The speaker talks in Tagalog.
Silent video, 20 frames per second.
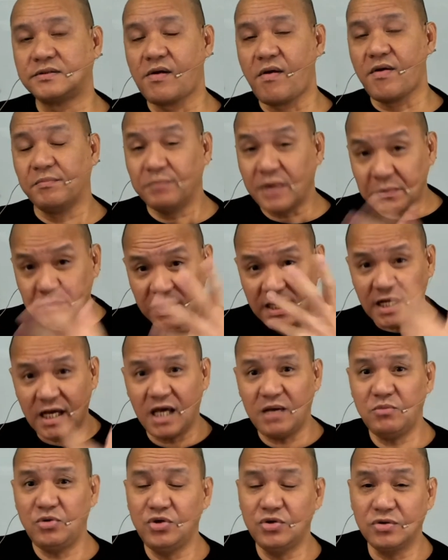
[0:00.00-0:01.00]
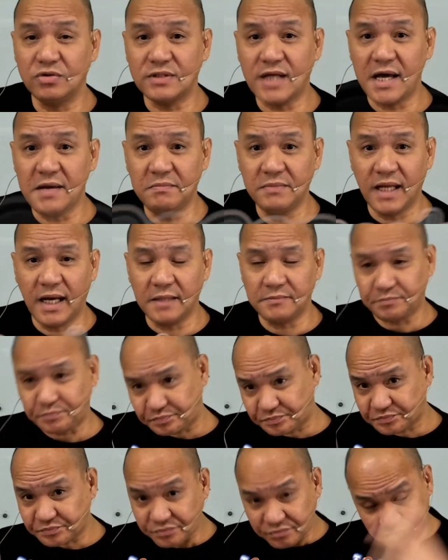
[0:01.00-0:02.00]
Pag binigay mo yung time na
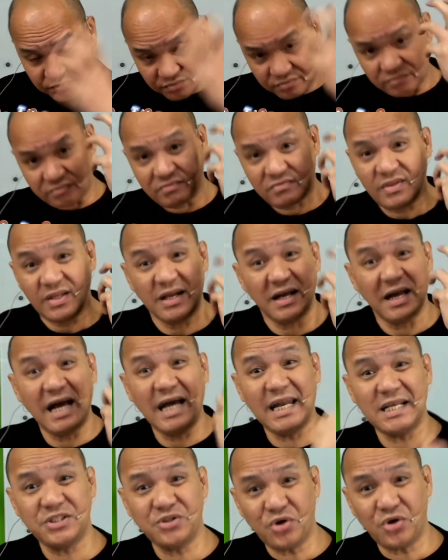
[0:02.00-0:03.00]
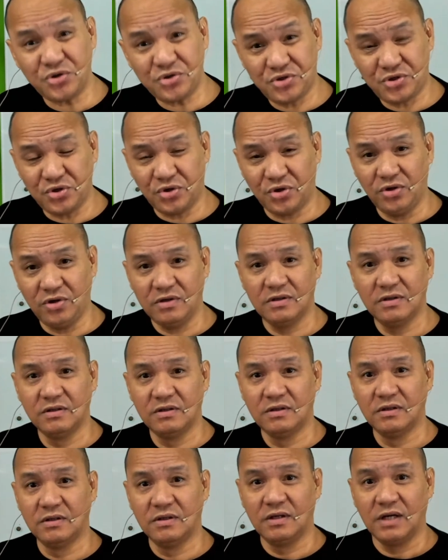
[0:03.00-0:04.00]
alas
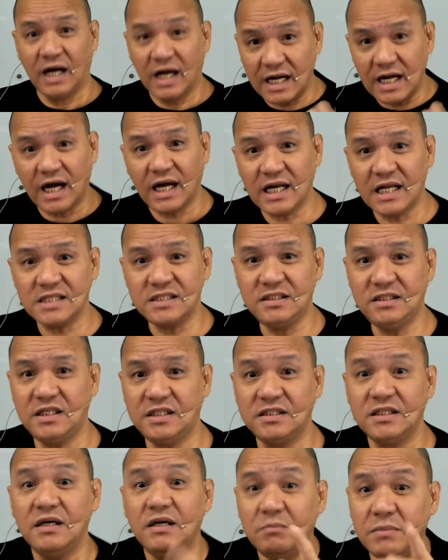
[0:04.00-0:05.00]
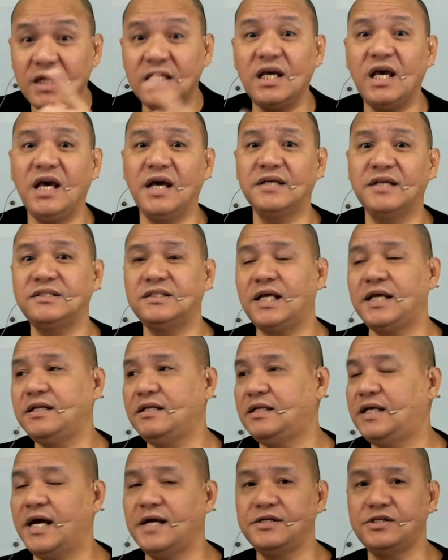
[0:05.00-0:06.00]
8 hanggang alas 10, mag extend
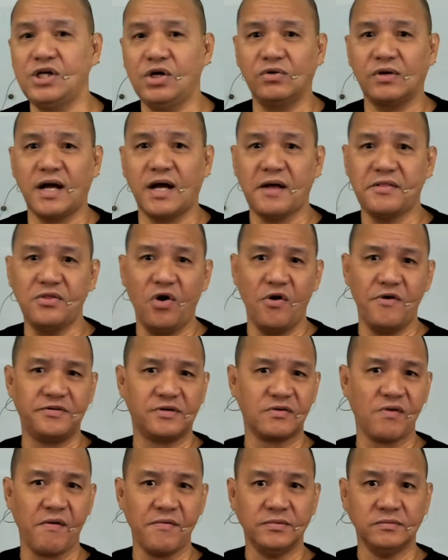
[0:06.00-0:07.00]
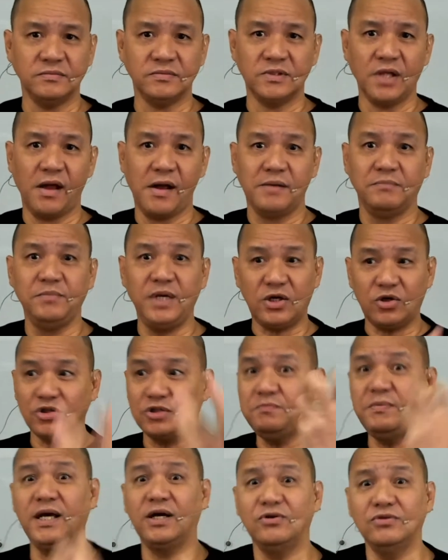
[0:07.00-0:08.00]
yan sigurado. Because
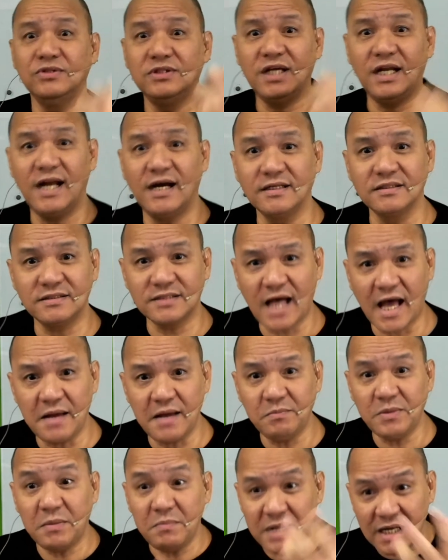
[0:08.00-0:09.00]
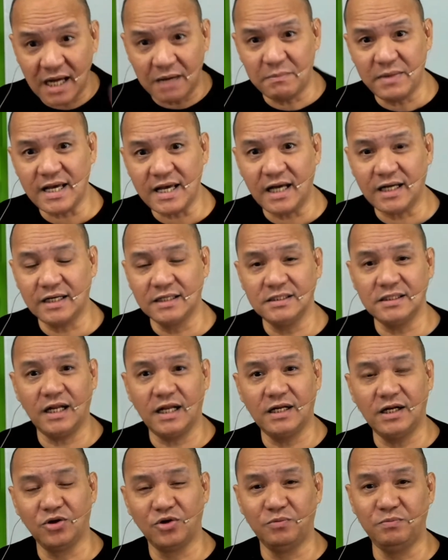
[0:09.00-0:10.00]
meron silang time na binabayaran sila
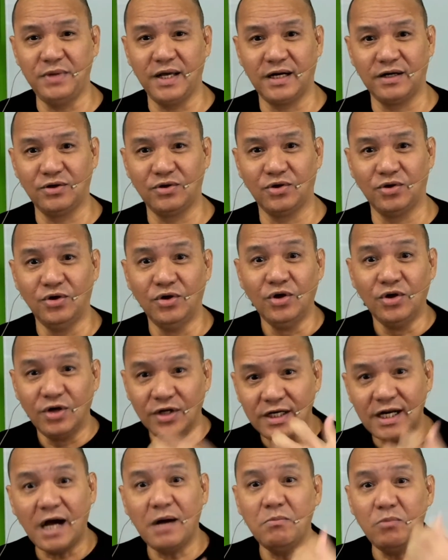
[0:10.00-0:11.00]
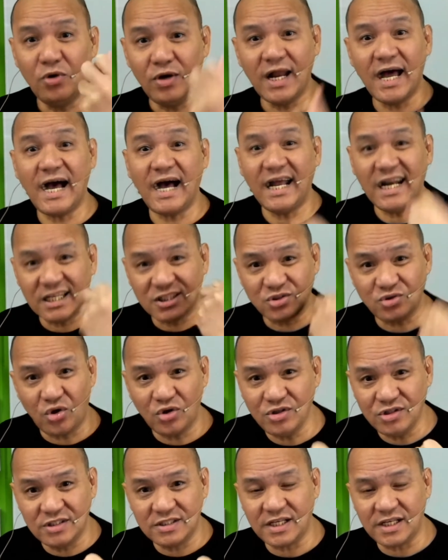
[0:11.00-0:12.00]
ng gobyerno ng mula alas
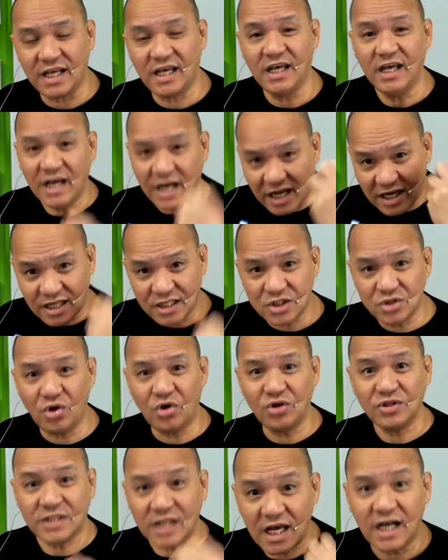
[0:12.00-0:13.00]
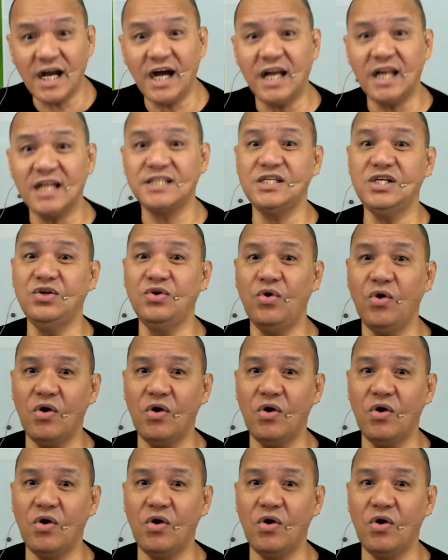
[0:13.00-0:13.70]
11, alas 12 hanggang alas 5.